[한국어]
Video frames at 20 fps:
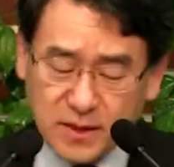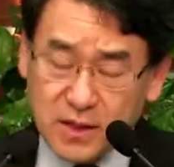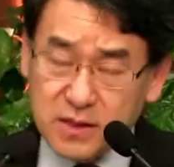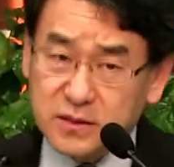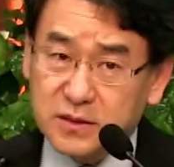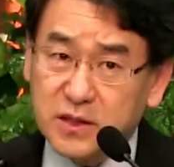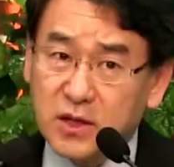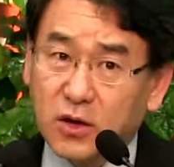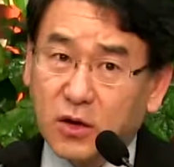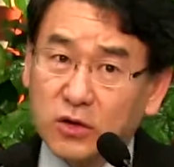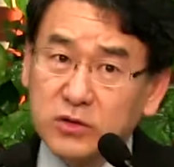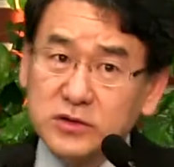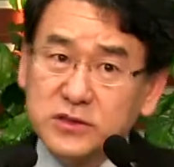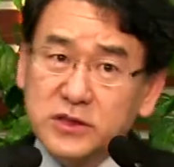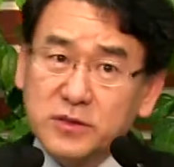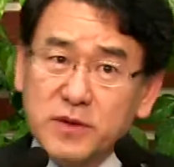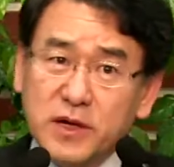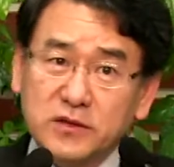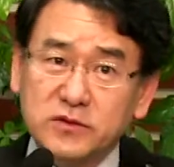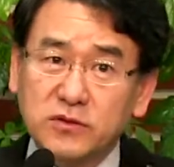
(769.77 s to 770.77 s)
그게 언제
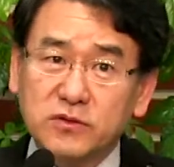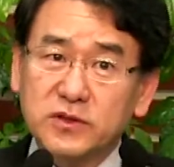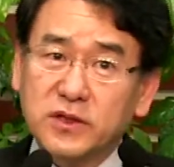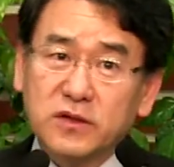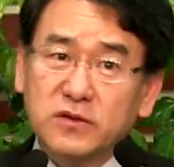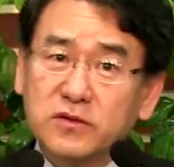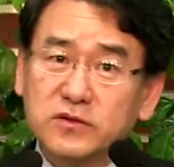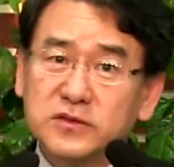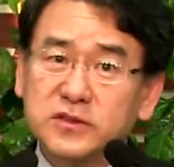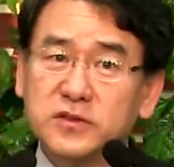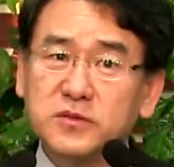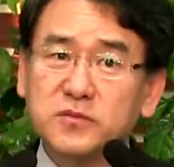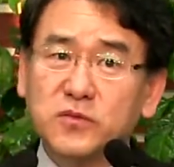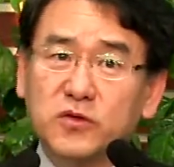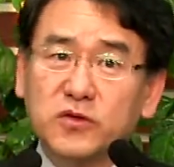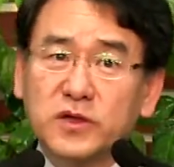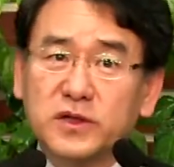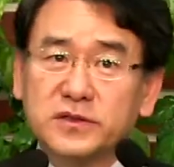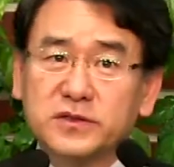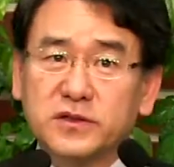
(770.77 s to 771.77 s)
방송된 건지는
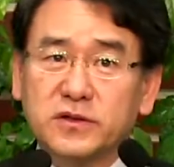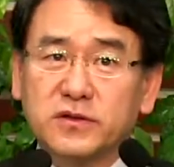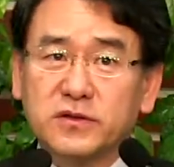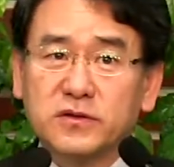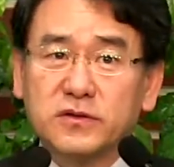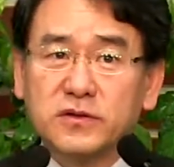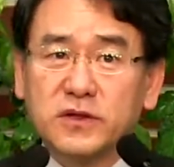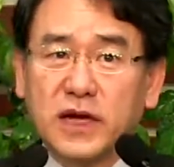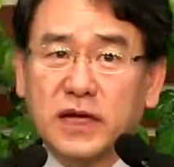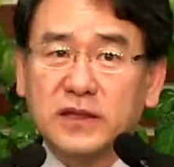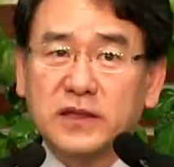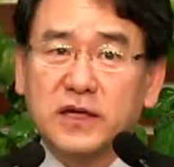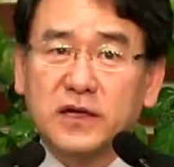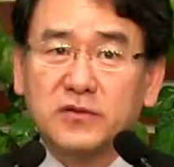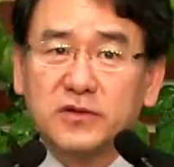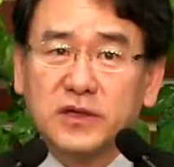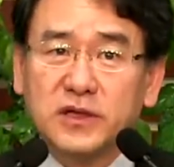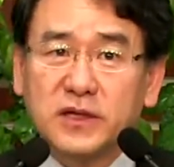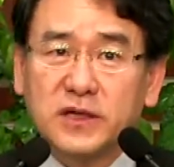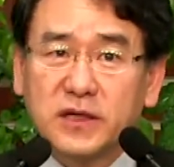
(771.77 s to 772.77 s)
모르겠어요. 그런 건 안
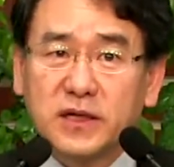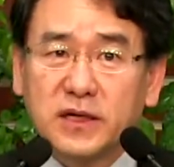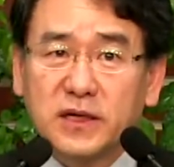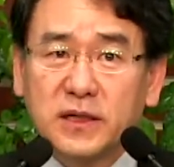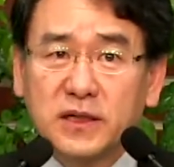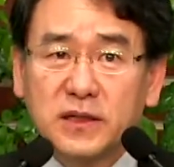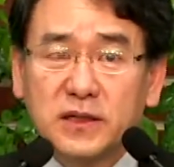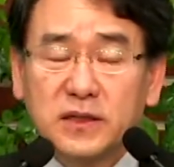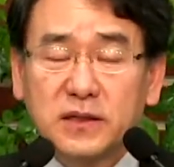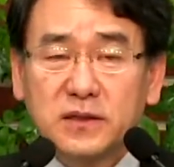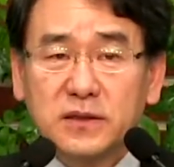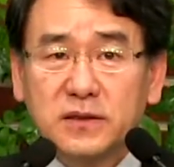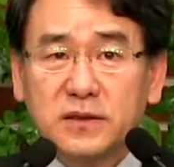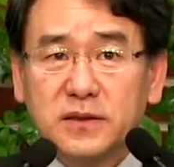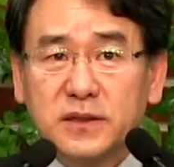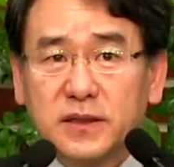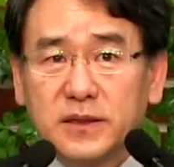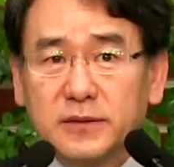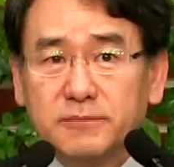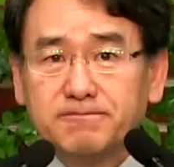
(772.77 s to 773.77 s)
나오니까.
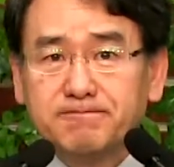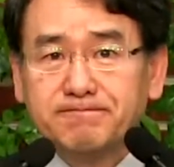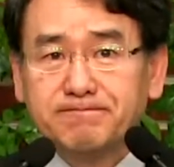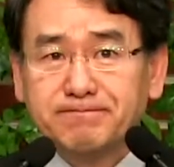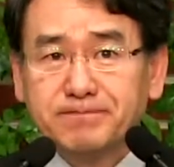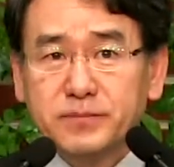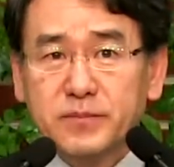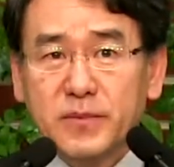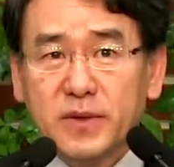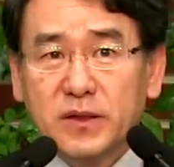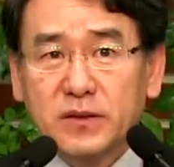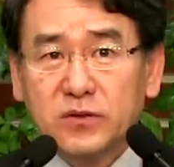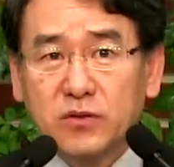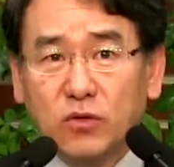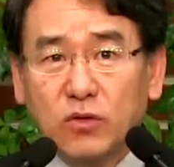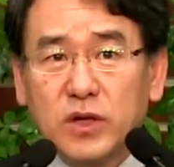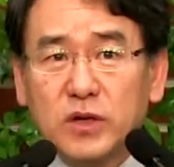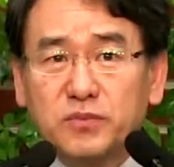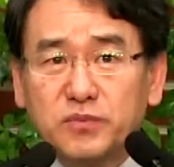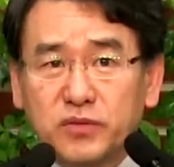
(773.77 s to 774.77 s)
그런데
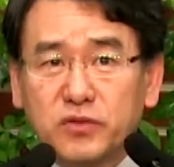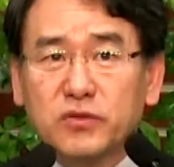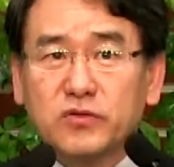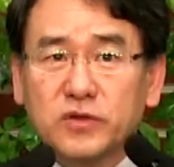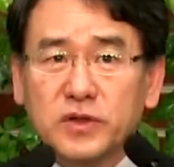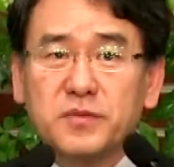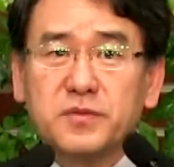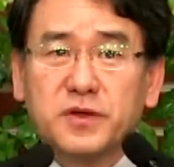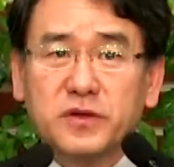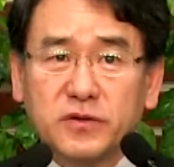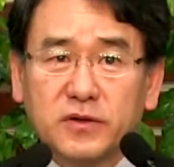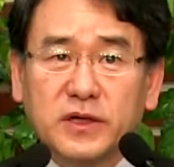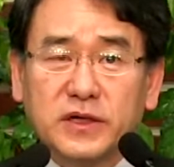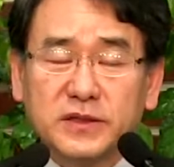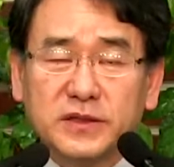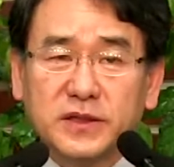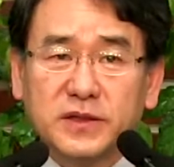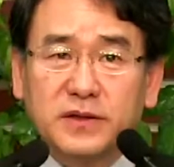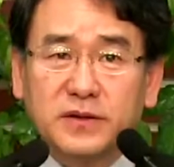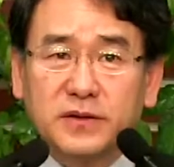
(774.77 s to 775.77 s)
노래 프로그램인 것
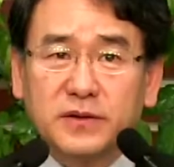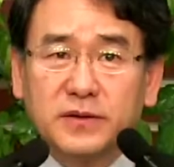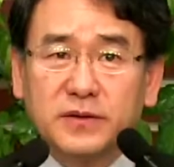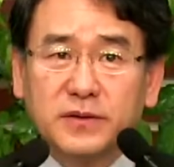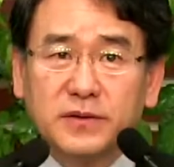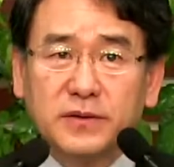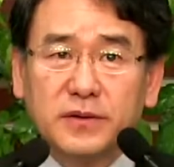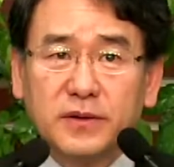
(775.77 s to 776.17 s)
같아요.